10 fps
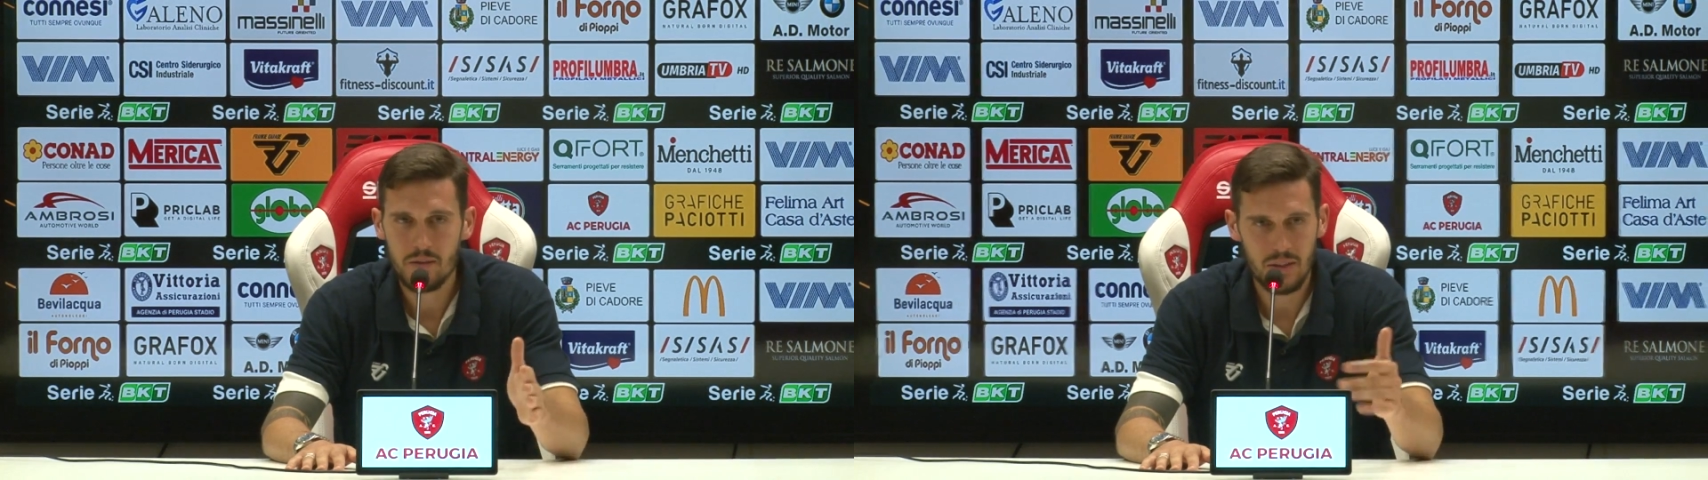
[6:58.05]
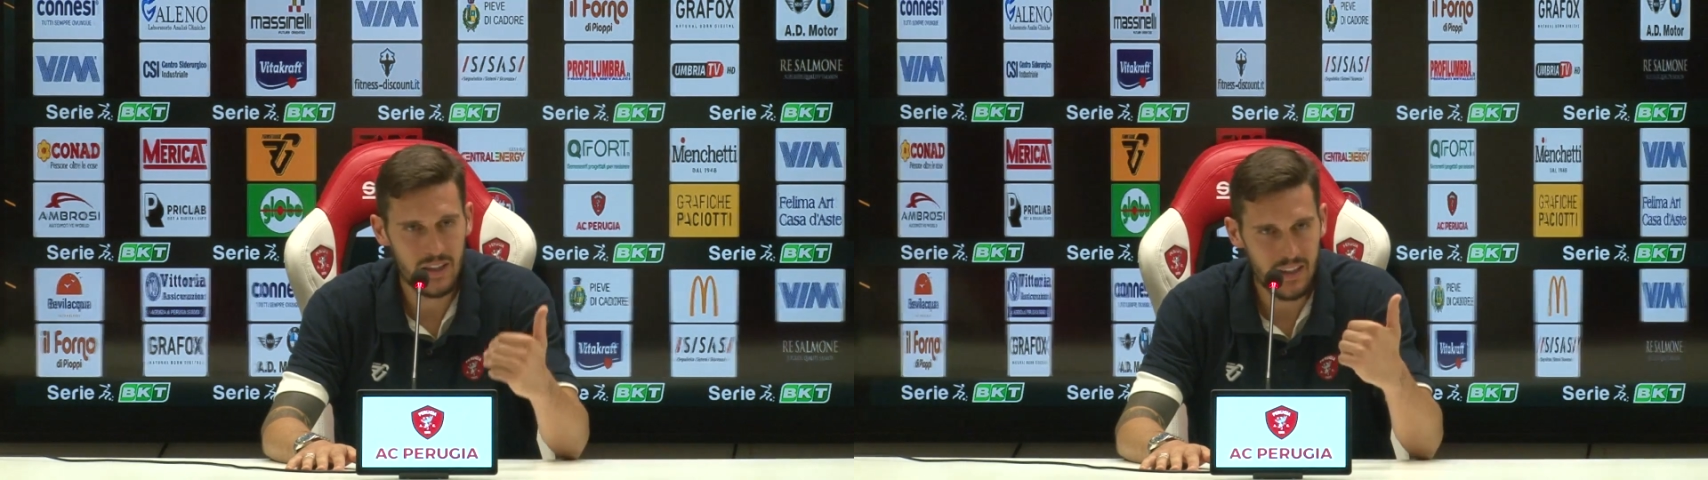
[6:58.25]

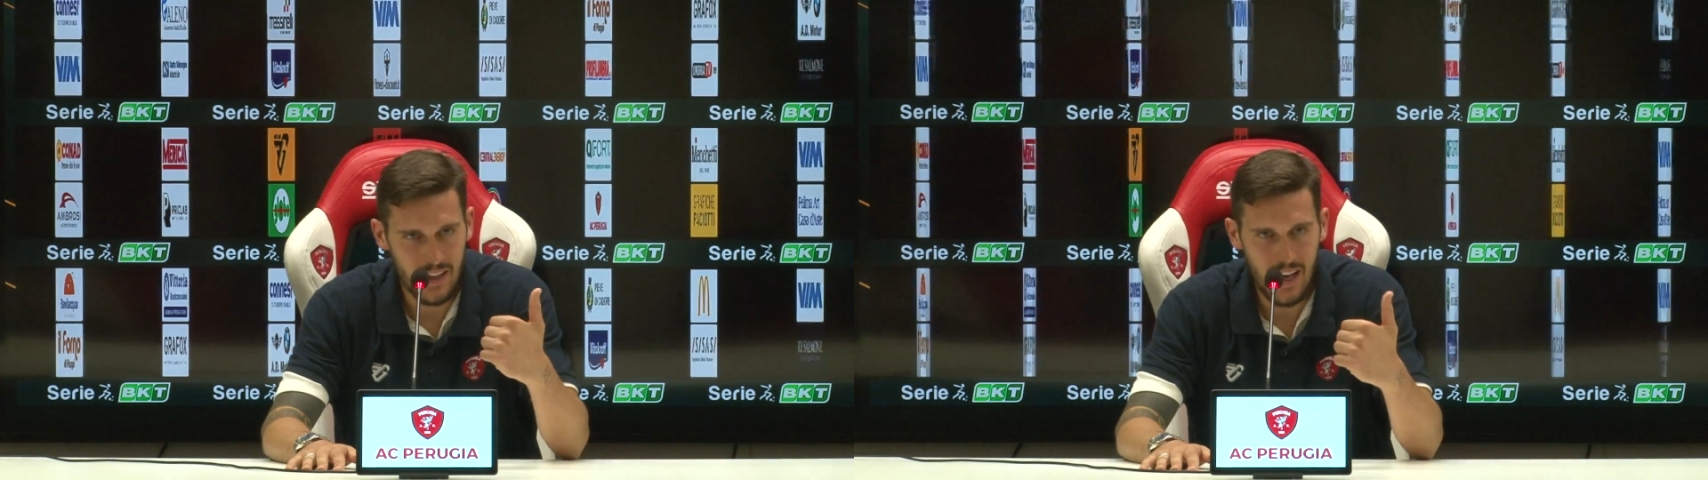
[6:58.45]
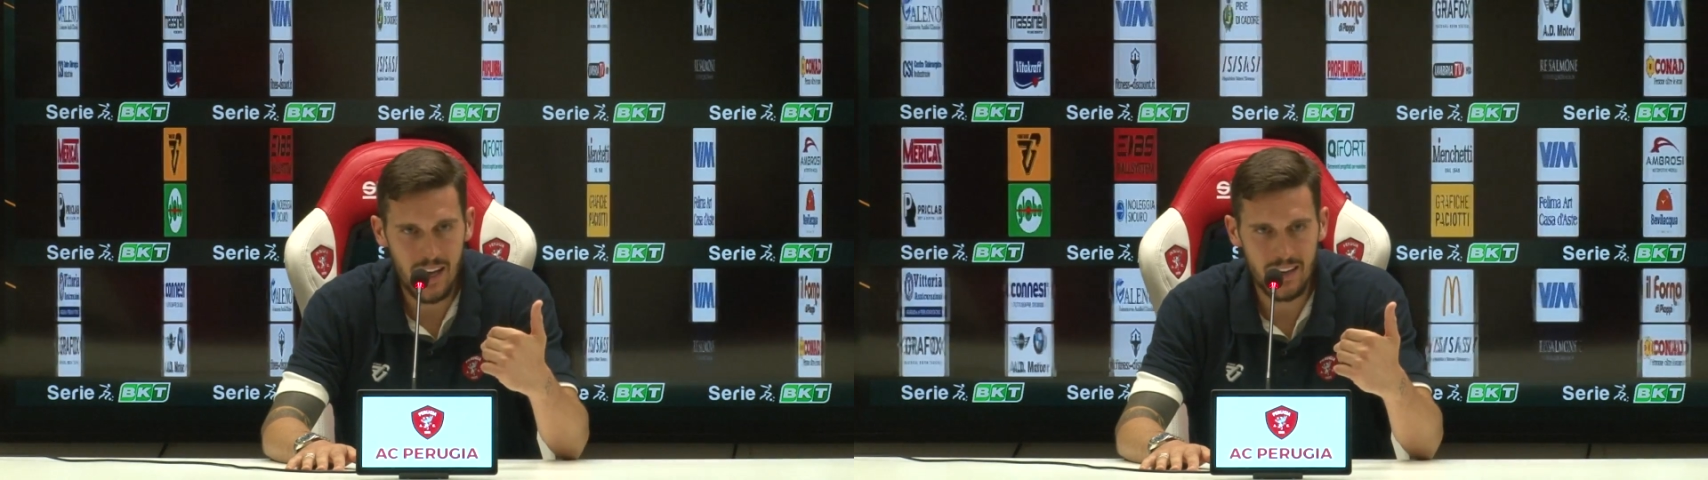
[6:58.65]

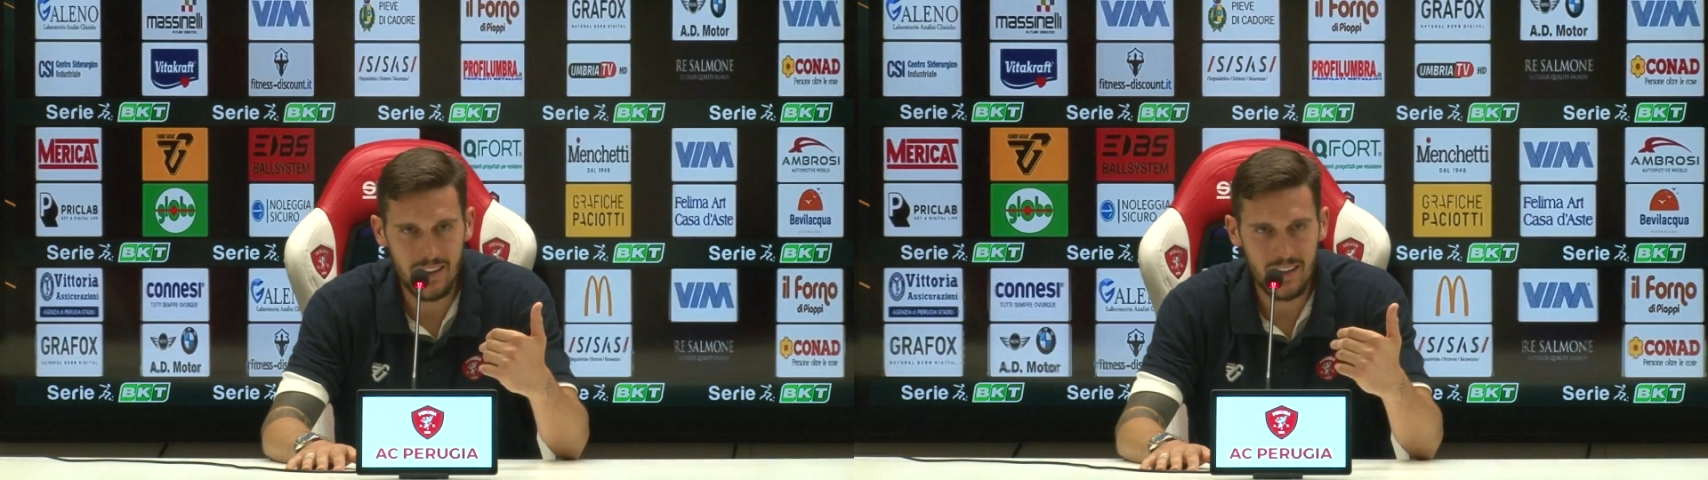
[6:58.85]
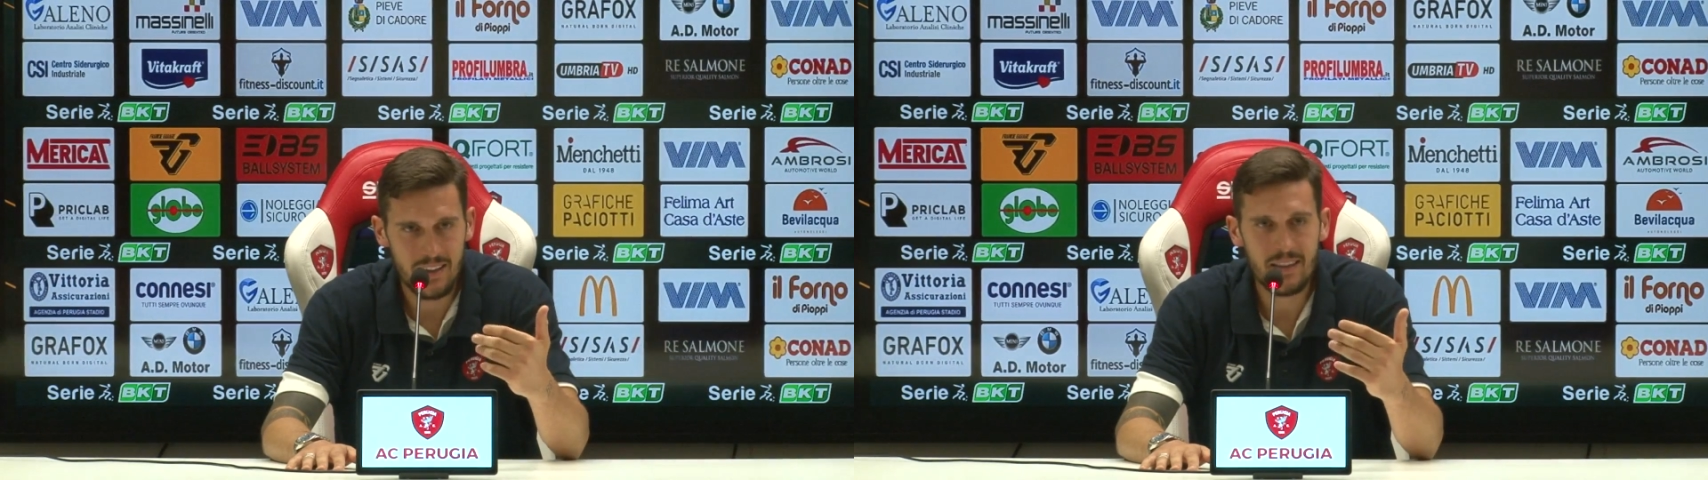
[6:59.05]
33
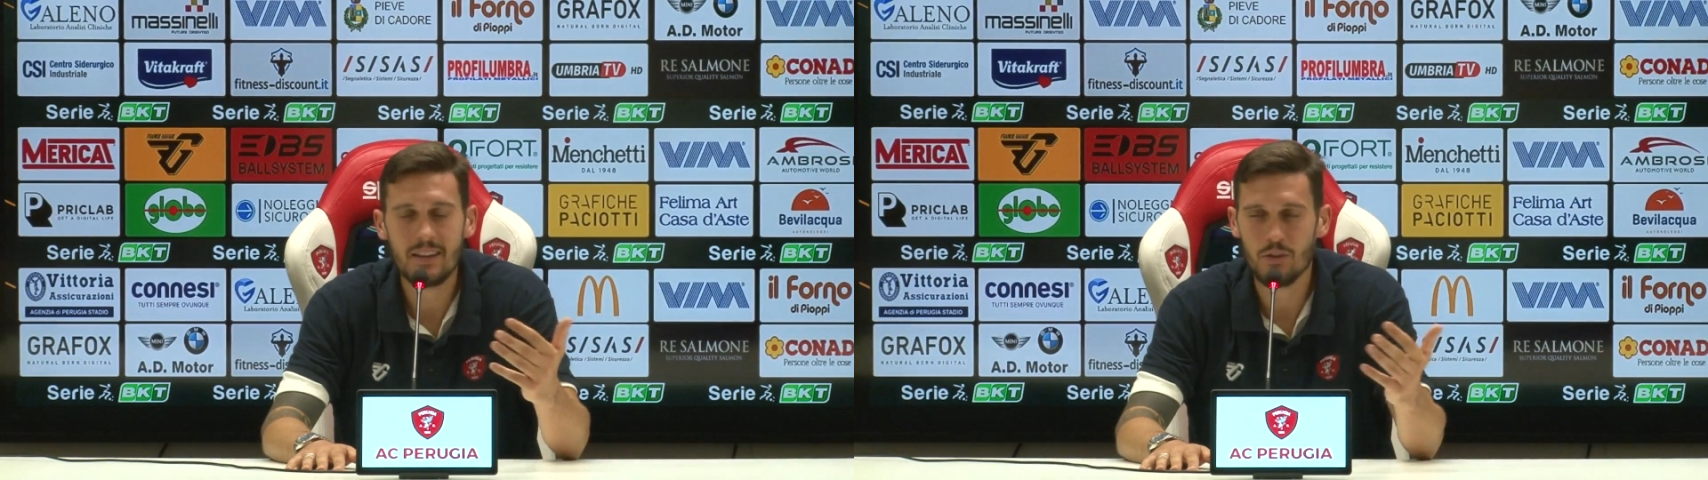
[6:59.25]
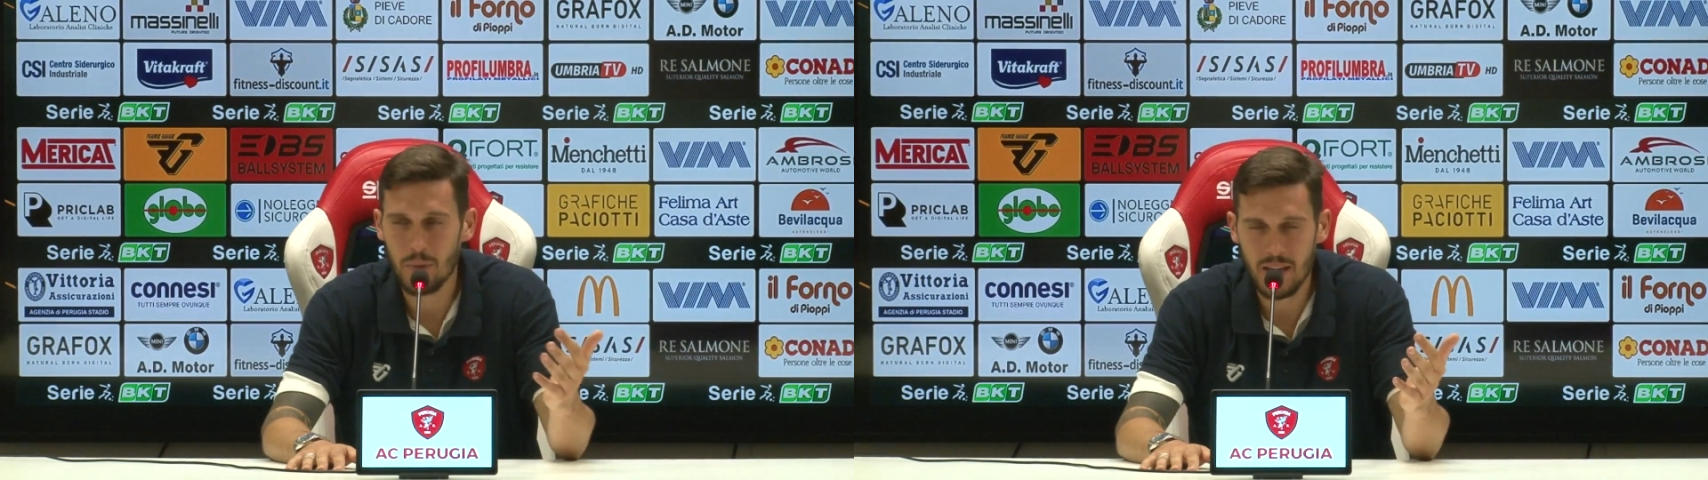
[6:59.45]
anni,
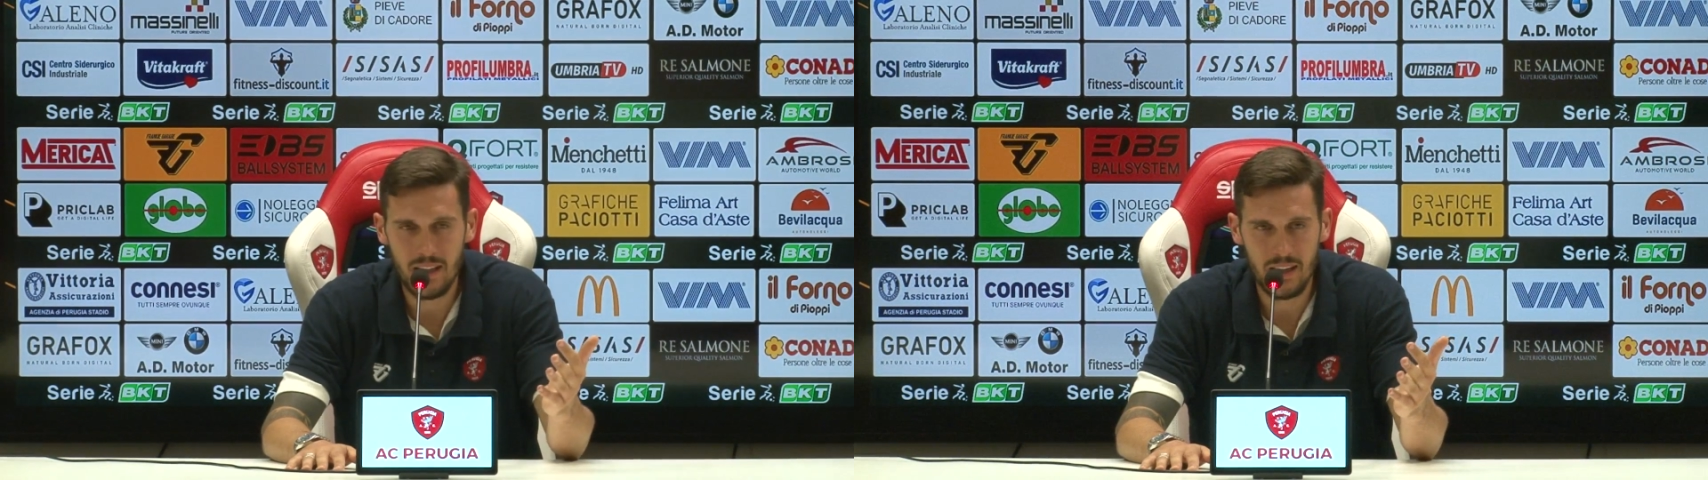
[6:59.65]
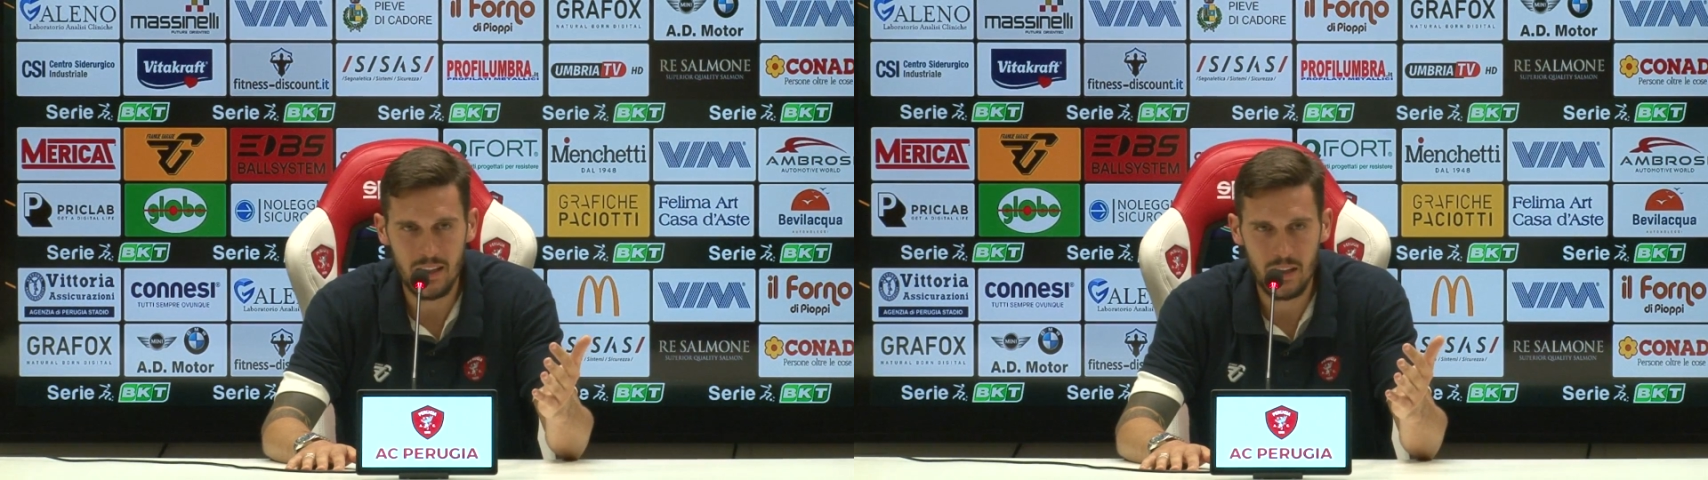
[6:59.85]
ho
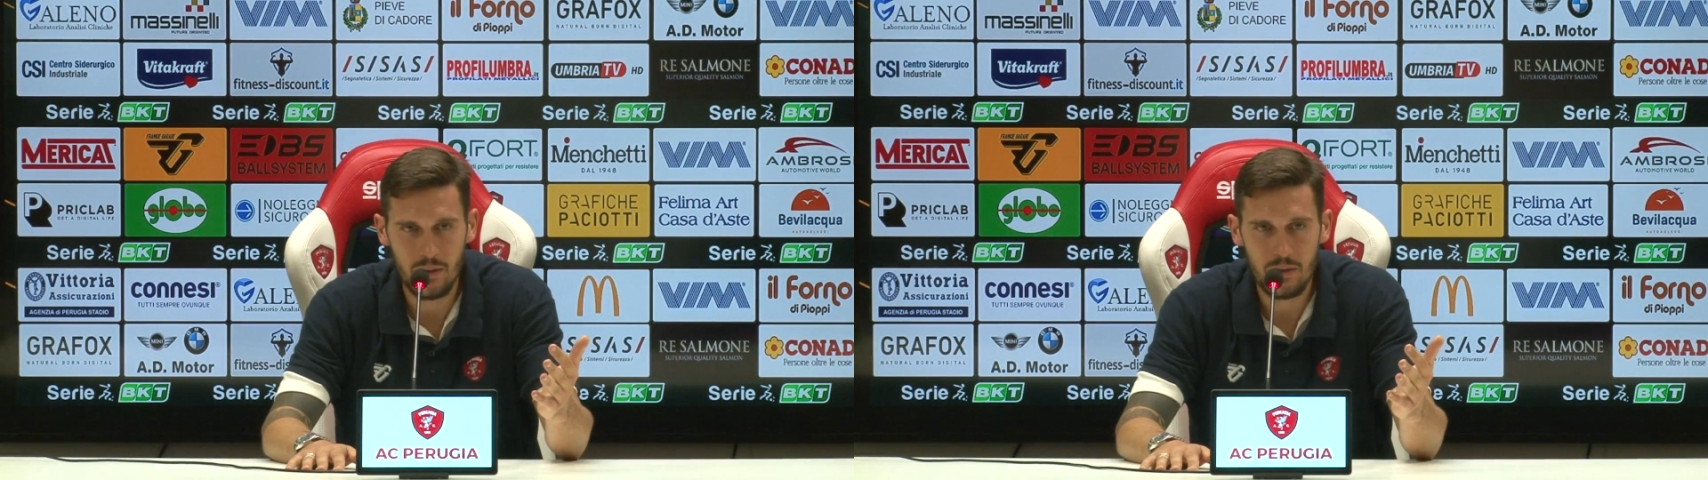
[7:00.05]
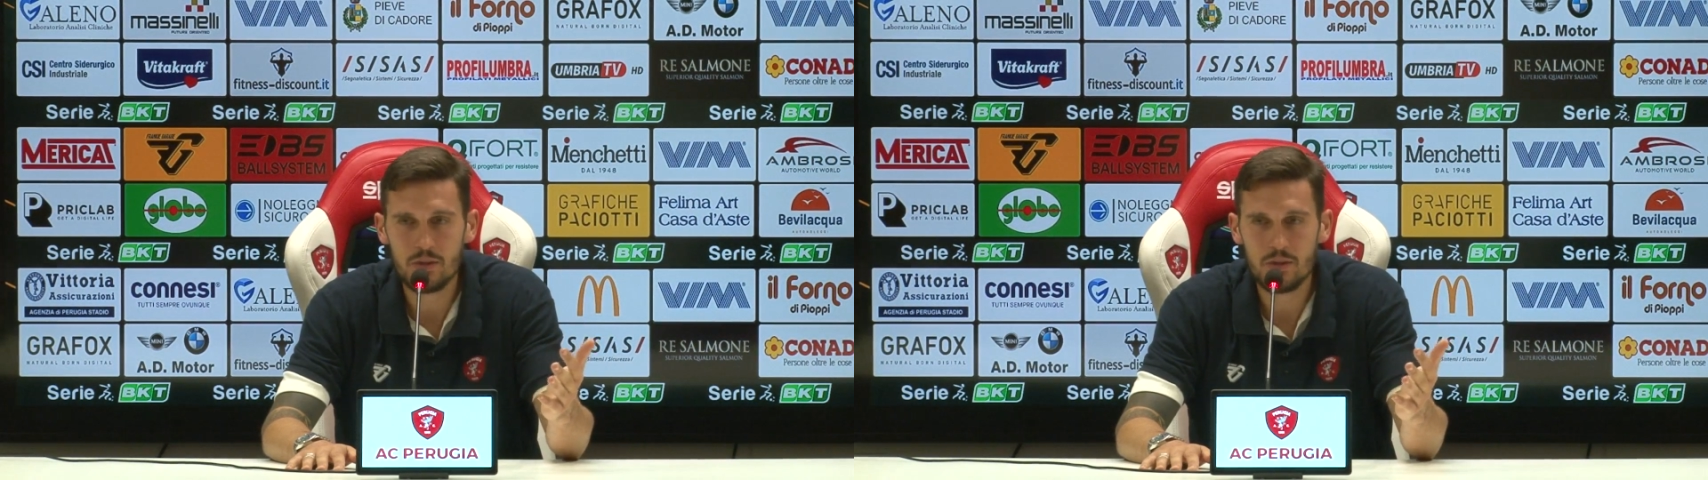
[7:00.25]
sbagliato anch'io,